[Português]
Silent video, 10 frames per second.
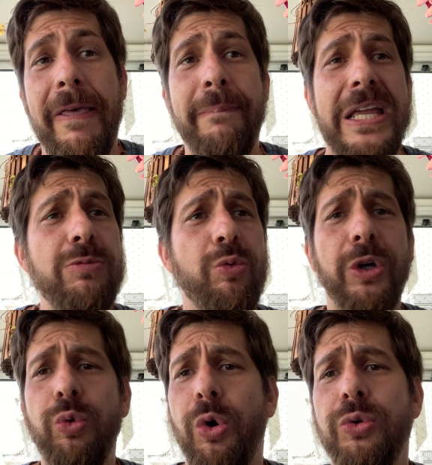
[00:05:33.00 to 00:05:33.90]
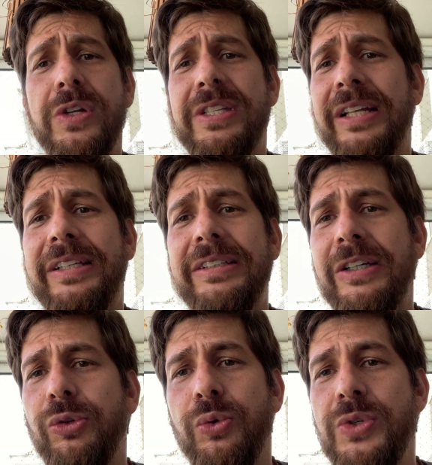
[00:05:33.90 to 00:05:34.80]
Mesmo quando o outro está
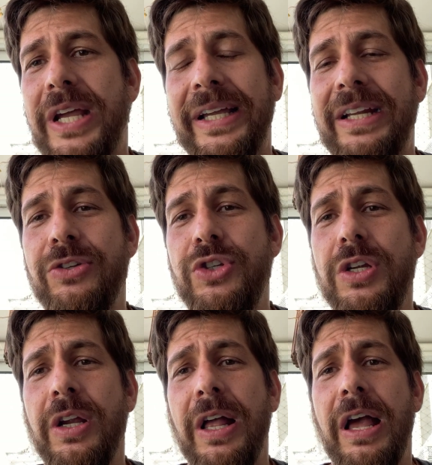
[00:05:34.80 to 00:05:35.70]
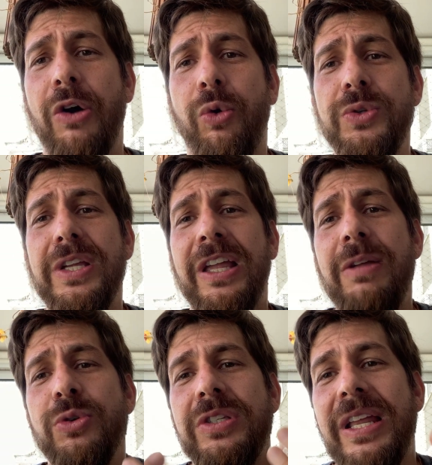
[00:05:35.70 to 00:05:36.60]
tentando nos agredir,
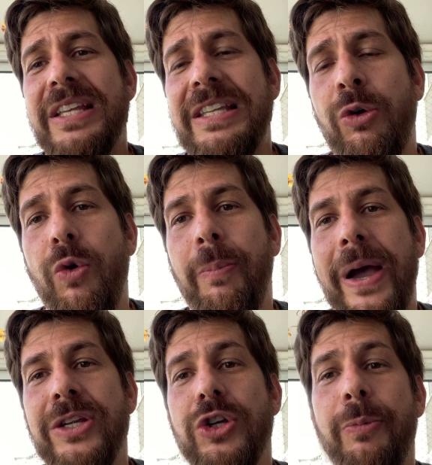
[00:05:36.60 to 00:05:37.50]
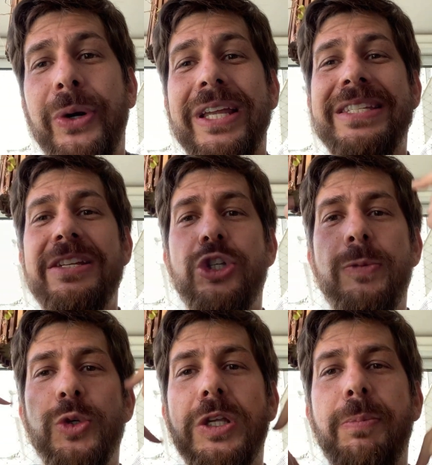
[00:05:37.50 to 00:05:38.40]
conseguimos ter essa compaixão porque
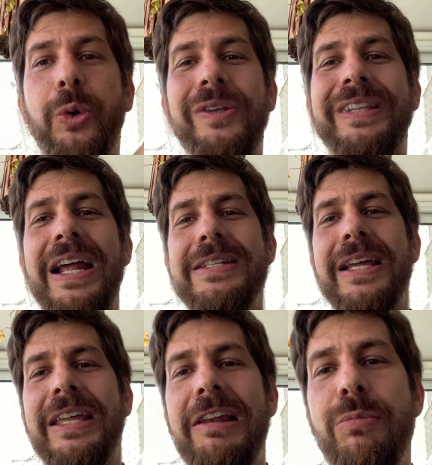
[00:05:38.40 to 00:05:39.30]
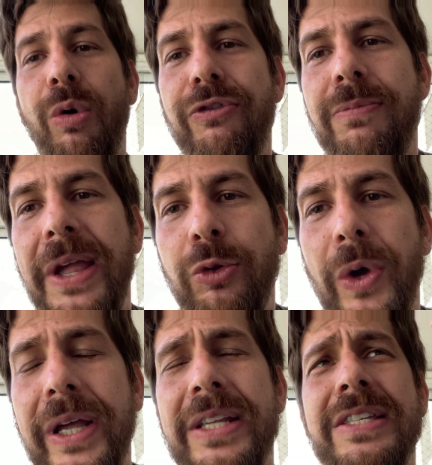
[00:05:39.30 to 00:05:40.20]
sentimos que por trás daquele
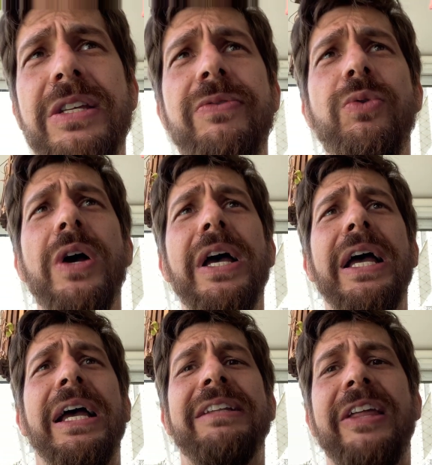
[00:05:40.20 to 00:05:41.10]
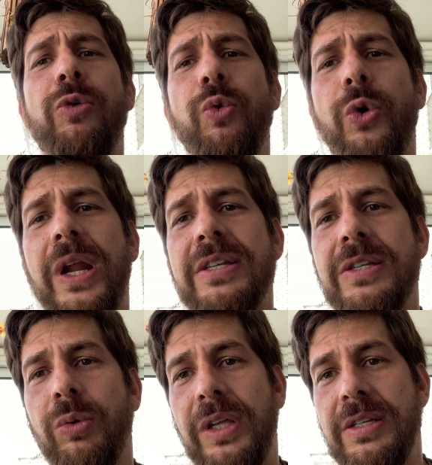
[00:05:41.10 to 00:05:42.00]
movimento agressivo tem um
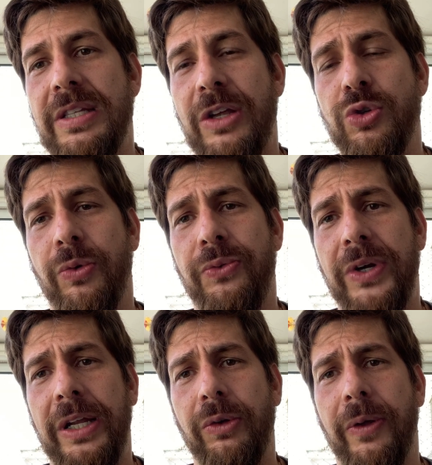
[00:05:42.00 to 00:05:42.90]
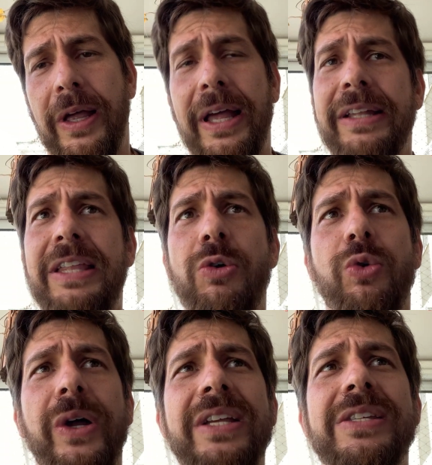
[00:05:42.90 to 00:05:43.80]
coração que está sofrendo tem um
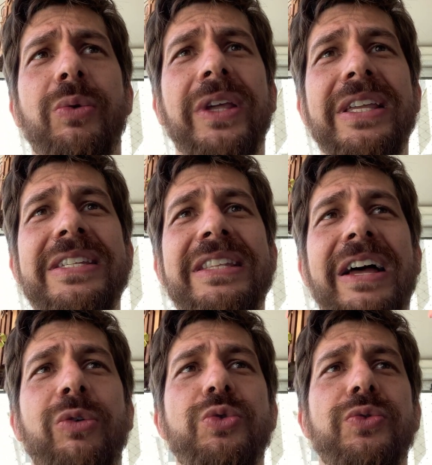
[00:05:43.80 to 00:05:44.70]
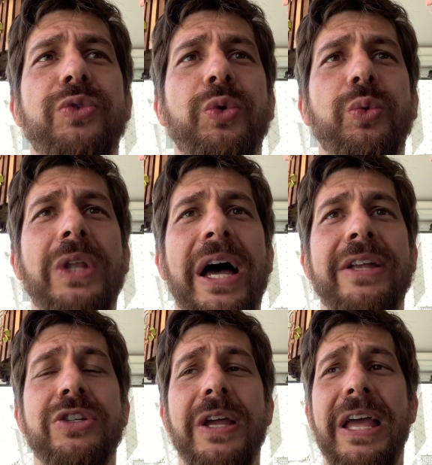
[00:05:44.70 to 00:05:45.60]
coração que está com
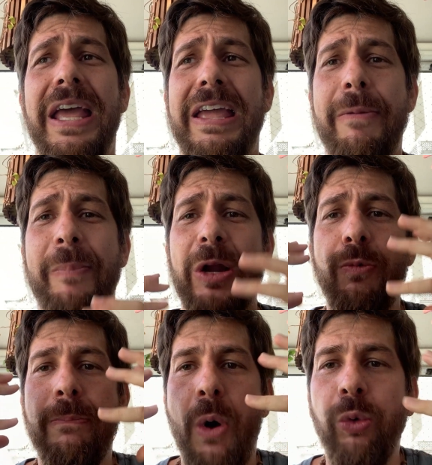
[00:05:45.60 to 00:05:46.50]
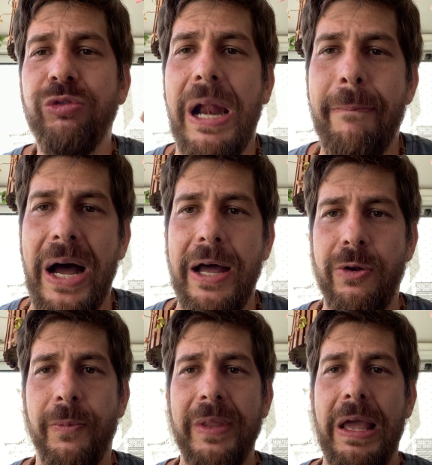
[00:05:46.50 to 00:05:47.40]
dificuldade. E para um bom
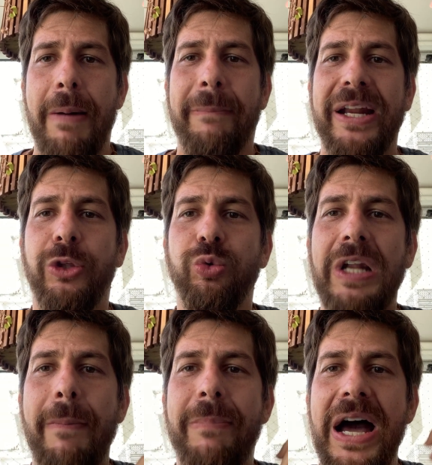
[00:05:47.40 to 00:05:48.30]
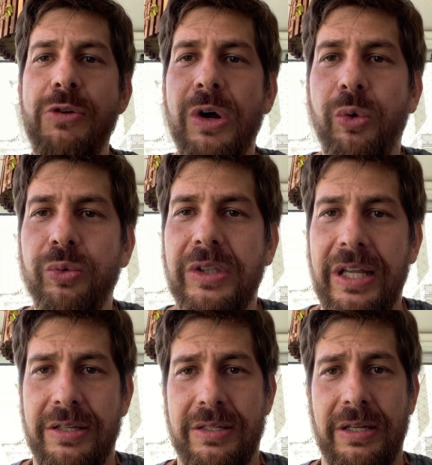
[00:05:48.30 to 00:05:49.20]
trabalho, para que o trabalho
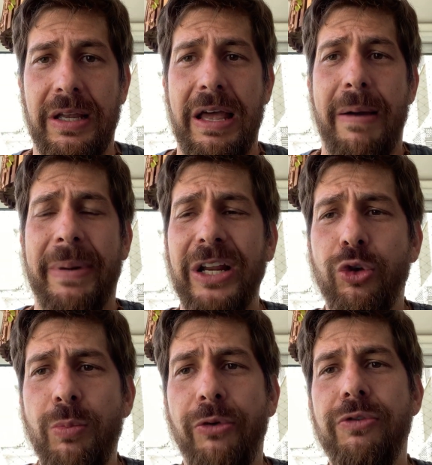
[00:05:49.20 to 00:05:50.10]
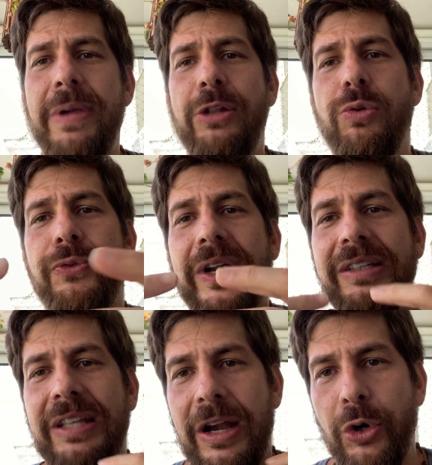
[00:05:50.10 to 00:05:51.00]
aconteça, para que o movimento
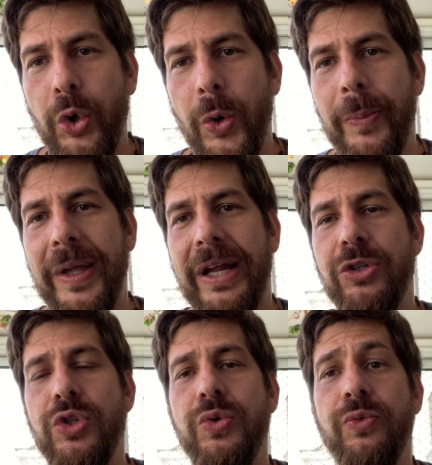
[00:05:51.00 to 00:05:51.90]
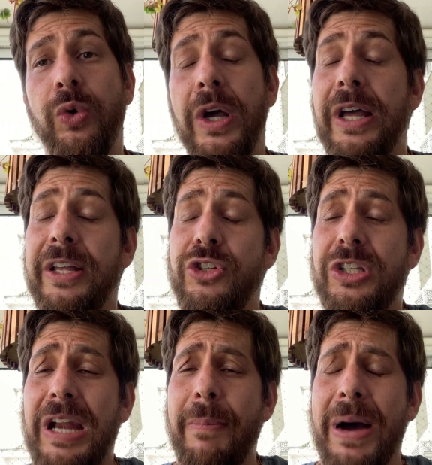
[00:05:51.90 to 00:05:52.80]
fraterno e cooperativo
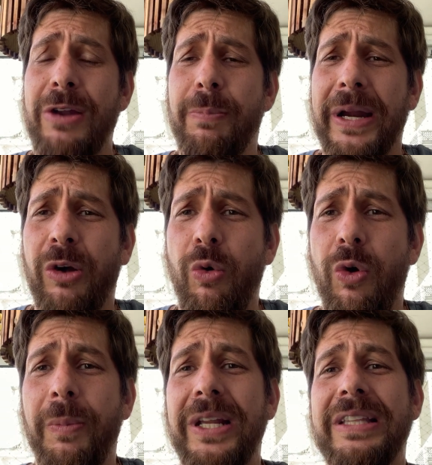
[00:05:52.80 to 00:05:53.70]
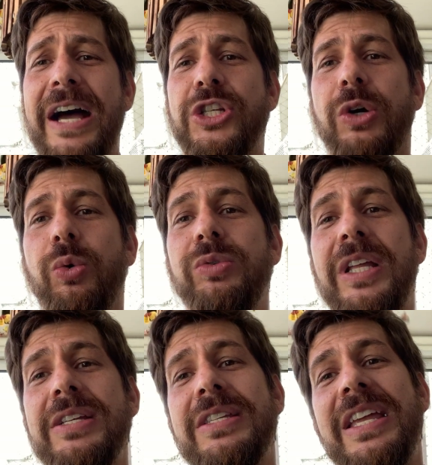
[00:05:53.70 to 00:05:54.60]
de trabalho para com a humanidade
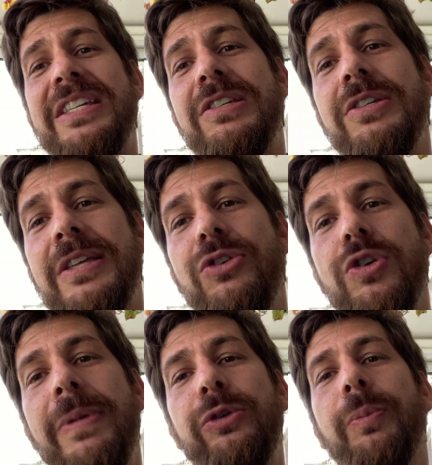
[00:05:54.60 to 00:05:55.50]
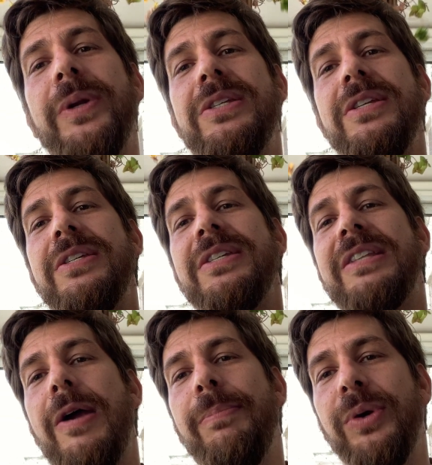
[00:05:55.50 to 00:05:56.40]
aconteça, esse sentimento precisa
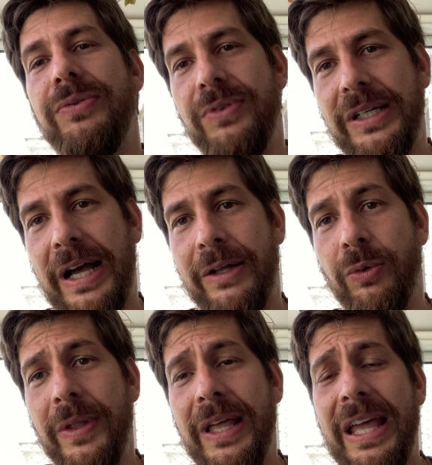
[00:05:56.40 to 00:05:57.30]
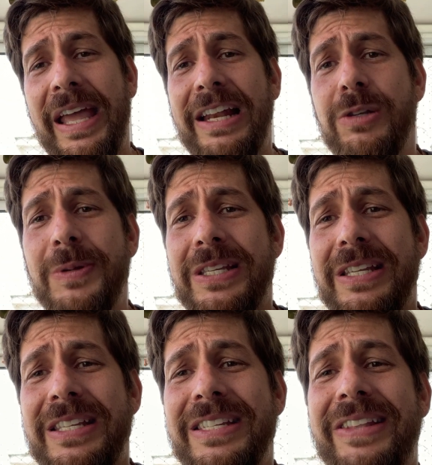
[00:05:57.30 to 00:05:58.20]
estar purificado. Eles
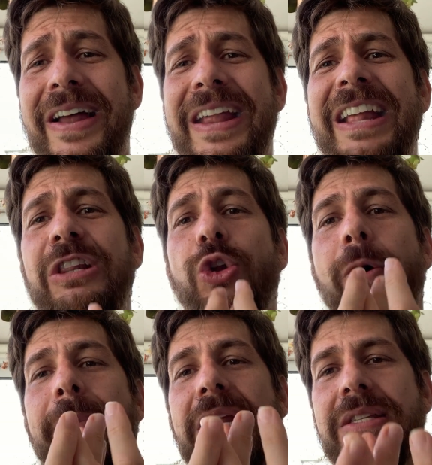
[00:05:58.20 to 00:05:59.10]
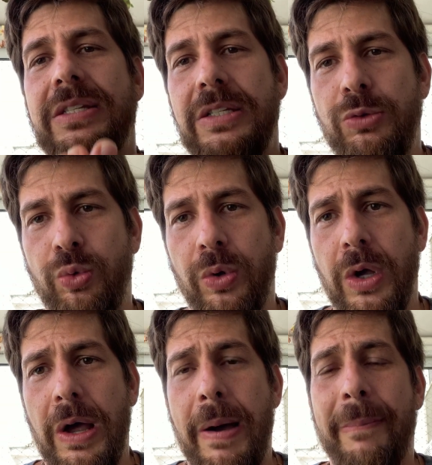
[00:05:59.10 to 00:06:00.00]
precisam estar enobrecido,
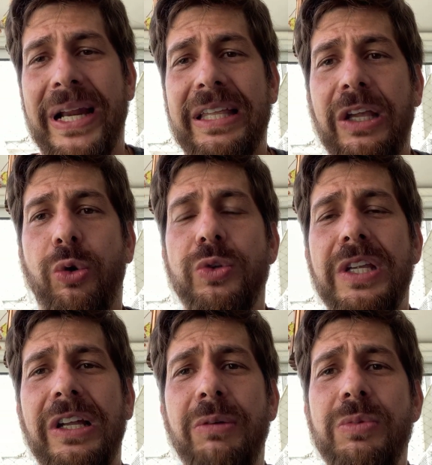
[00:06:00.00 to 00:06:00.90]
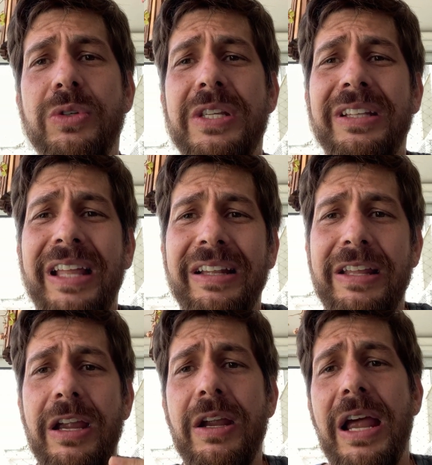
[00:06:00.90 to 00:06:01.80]
para que consigamos
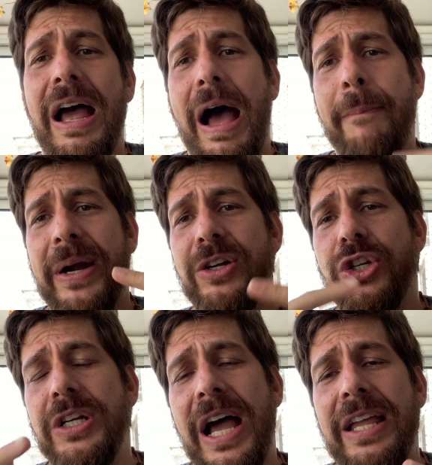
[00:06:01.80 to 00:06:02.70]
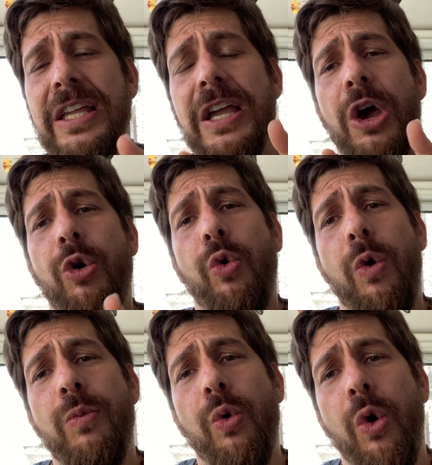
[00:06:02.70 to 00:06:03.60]
entender a partir daí
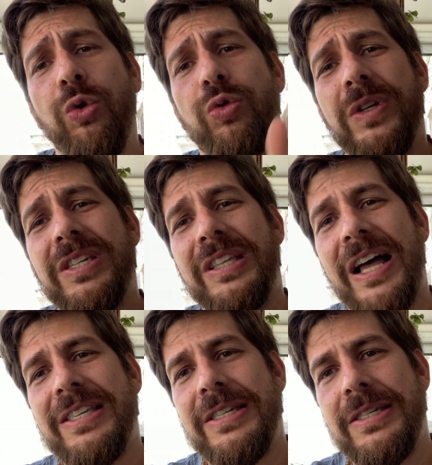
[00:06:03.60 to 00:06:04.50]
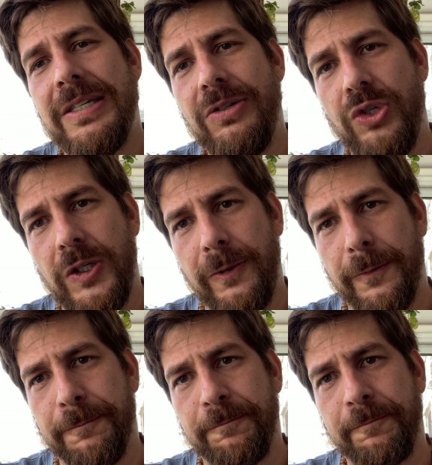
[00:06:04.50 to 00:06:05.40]
como o outro está se sentindo.